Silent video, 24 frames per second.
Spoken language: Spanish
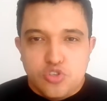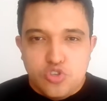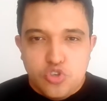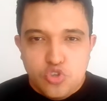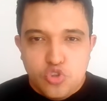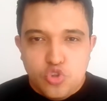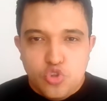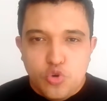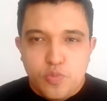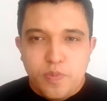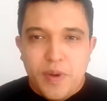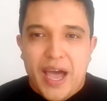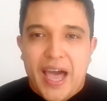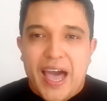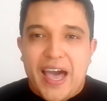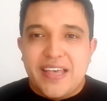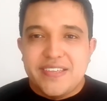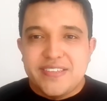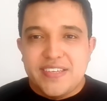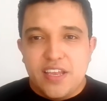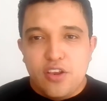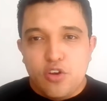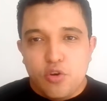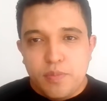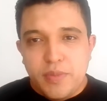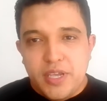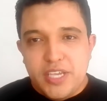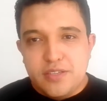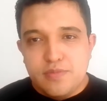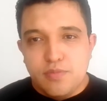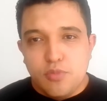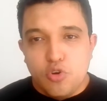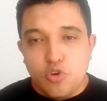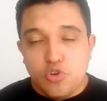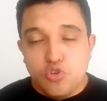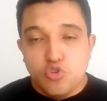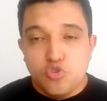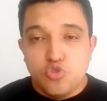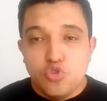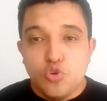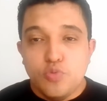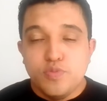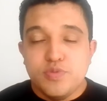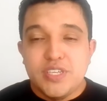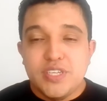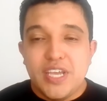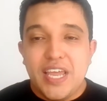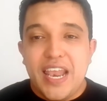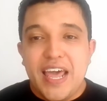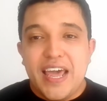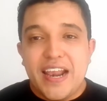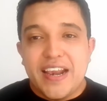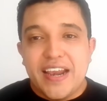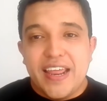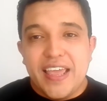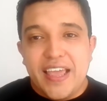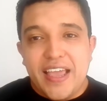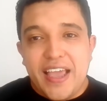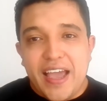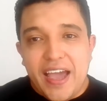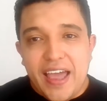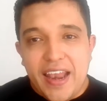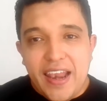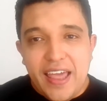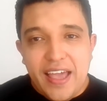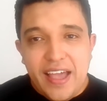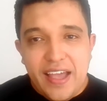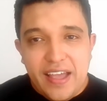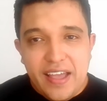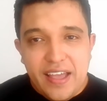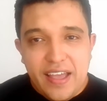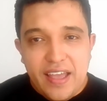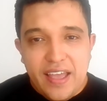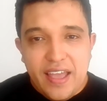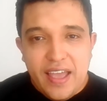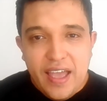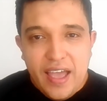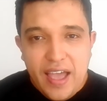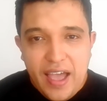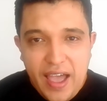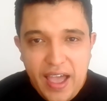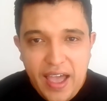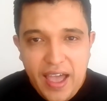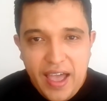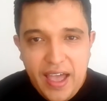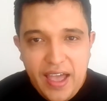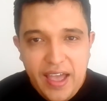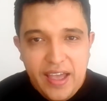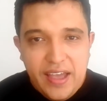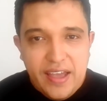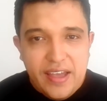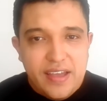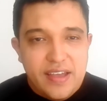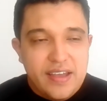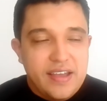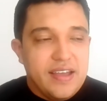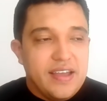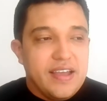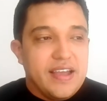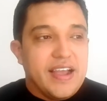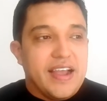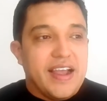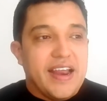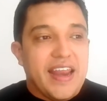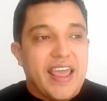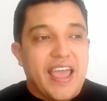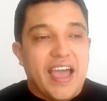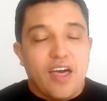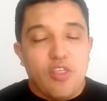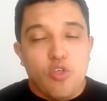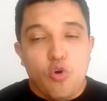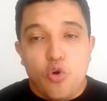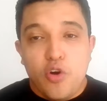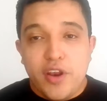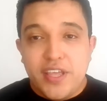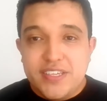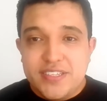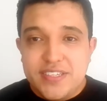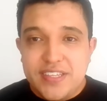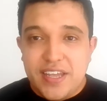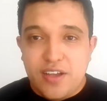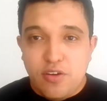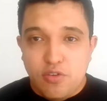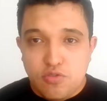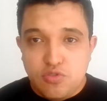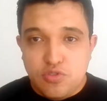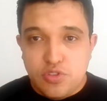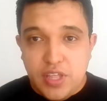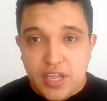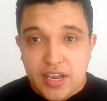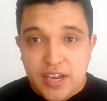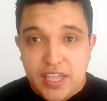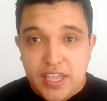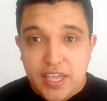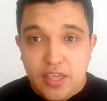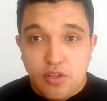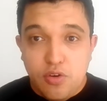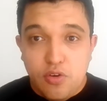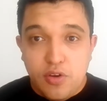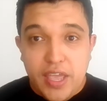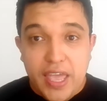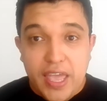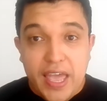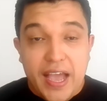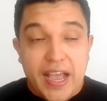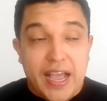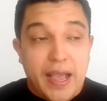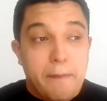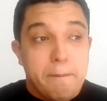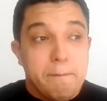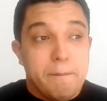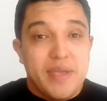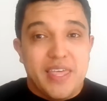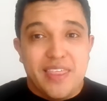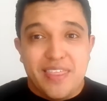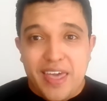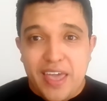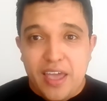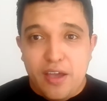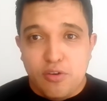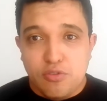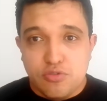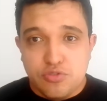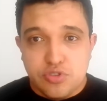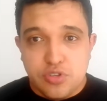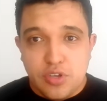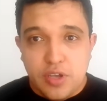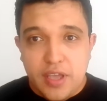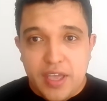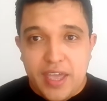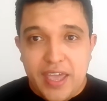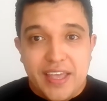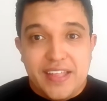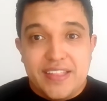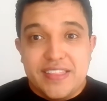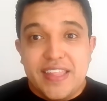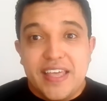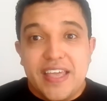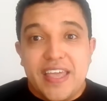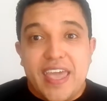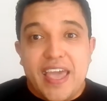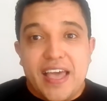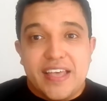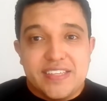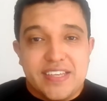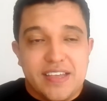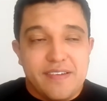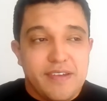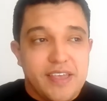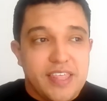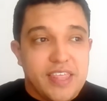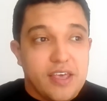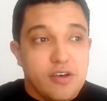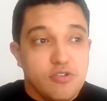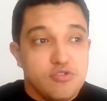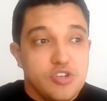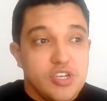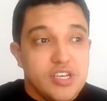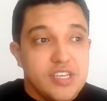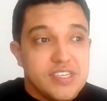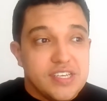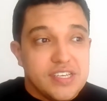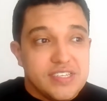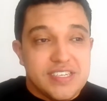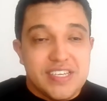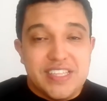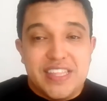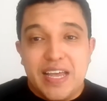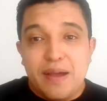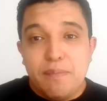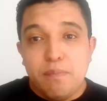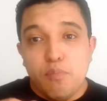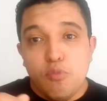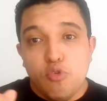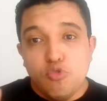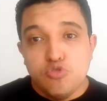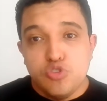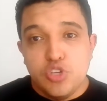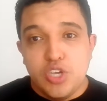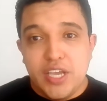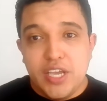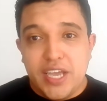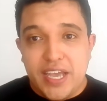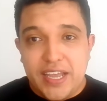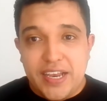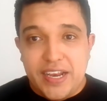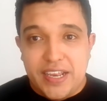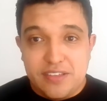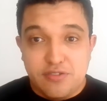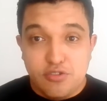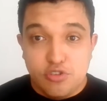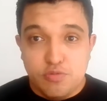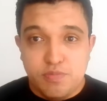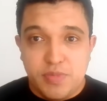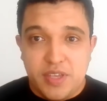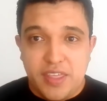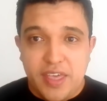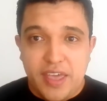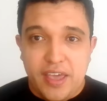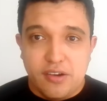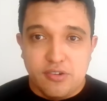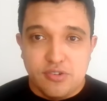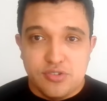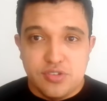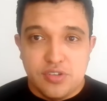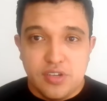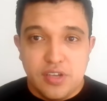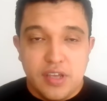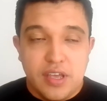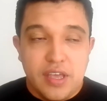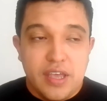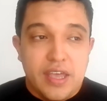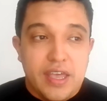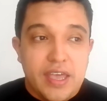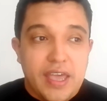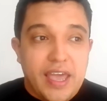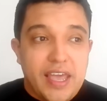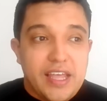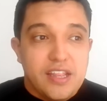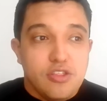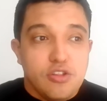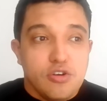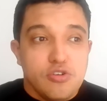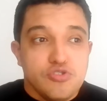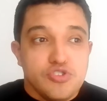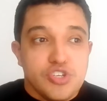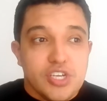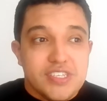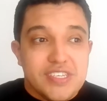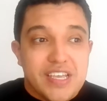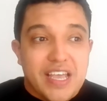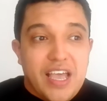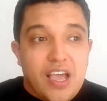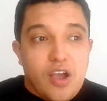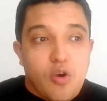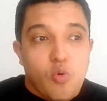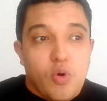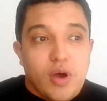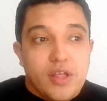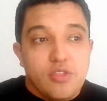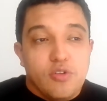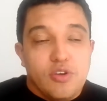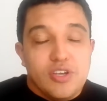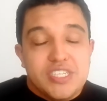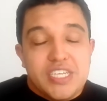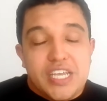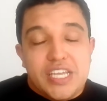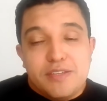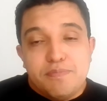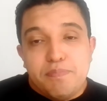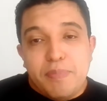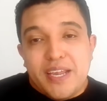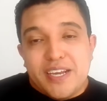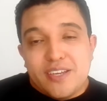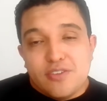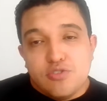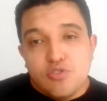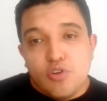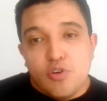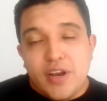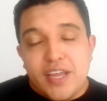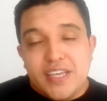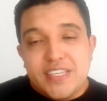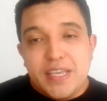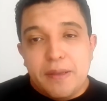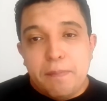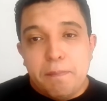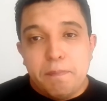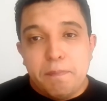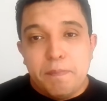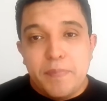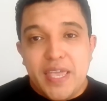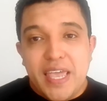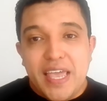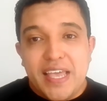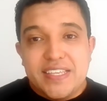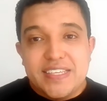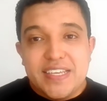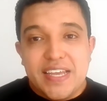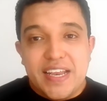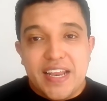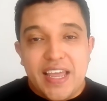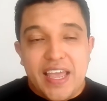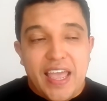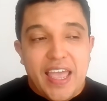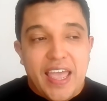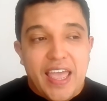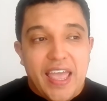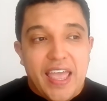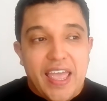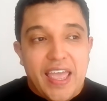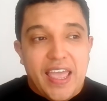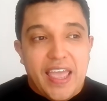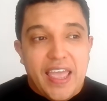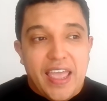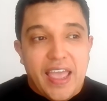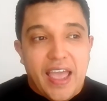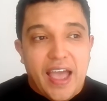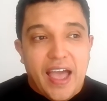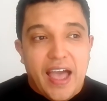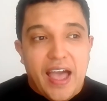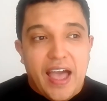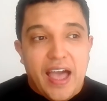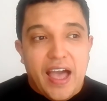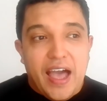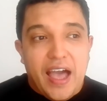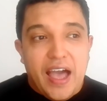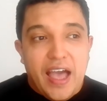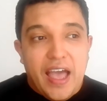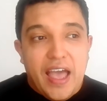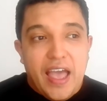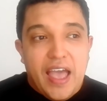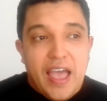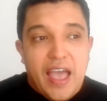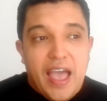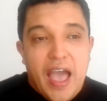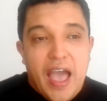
YouTube hace lo mismo, YouTube se la regala a creadores de contenido que hagan videos, gente que hace videos y necesita música en esos videos. Entonces, cuando esas personas empiezan eh, a,